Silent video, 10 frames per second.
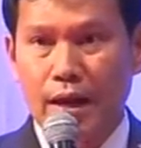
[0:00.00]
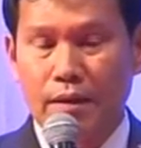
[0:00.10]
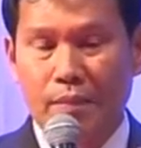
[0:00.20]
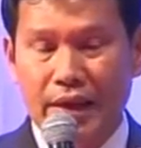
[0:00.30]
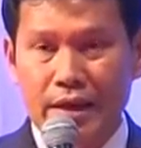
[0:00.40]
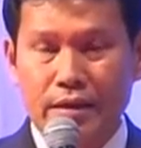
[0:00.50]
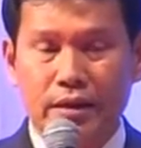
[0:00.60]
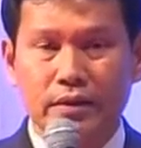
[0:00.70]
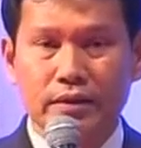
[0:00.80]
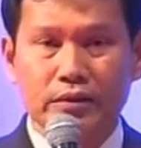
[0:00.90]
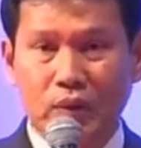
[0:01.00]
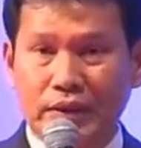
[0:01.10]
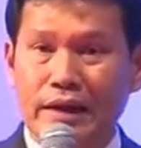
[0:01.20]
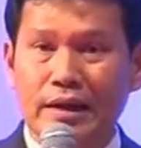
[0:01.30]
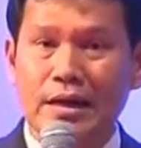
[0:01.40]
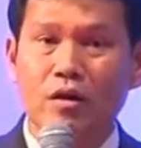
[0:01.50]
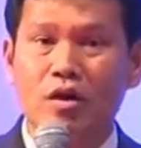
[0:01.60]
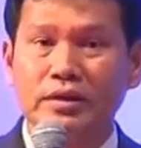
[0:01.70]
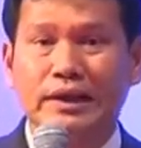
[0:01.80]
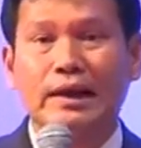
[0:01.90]
ไม่ได้สนใจในเรื่องขอ
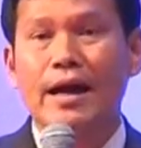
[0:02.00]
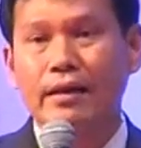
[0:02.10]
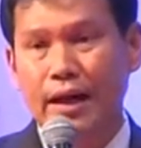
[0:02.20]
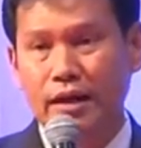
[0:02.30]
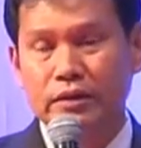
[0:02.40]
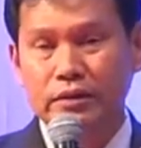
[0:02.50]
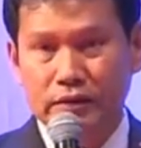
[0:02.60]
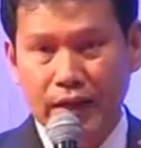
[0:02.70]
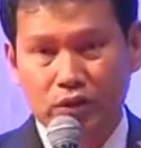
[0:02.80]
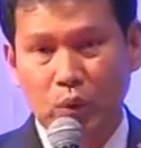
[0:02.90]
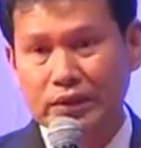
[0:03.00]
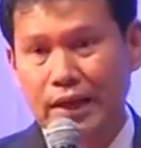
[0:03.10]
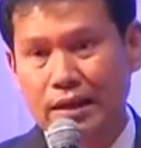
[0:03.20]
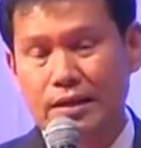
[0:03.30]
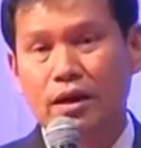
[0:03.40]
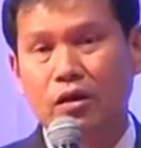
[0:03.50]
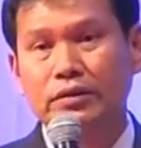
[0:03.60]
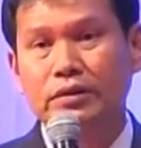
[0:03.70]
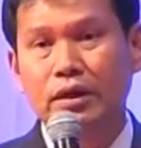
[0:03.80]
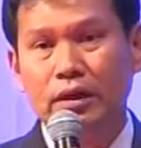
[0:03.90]
งสินค้าเท่าไหร่ แต่สนใจในเรื่องของ
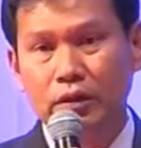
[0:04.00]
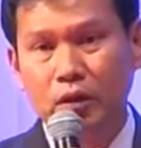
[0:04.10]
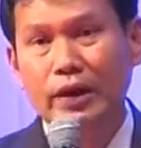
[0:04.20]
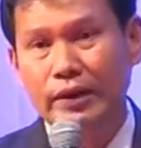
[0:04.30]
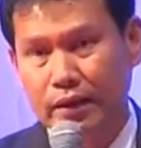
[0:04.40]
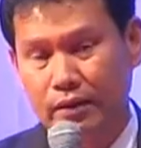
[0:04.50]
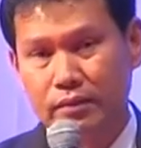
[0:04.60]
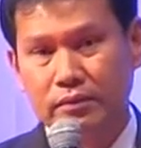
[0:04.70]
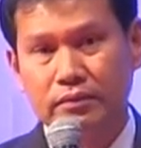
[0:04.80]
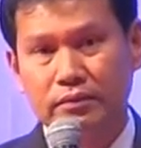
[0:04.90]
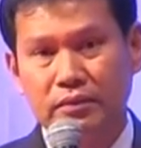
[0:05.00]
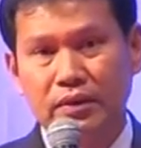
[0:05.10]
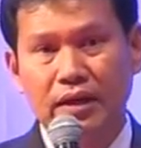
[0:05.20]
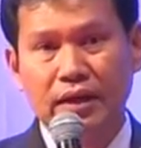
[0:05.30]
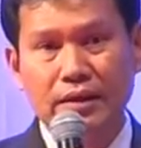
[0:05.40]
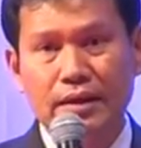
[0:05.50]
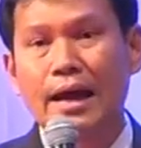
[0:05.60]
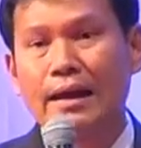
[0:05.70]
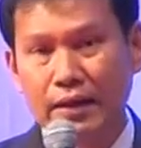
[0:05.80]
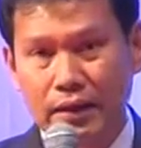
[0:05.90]
ธุรกิจ เรื่อง
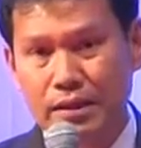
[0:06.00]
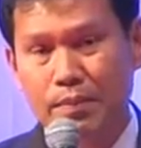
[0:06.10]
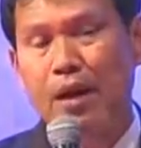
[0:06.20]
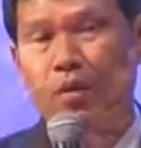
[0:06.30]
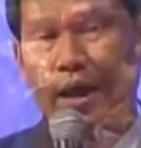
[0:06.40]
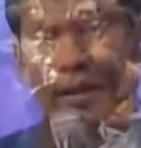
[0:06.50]
การเงินซะมากกว่า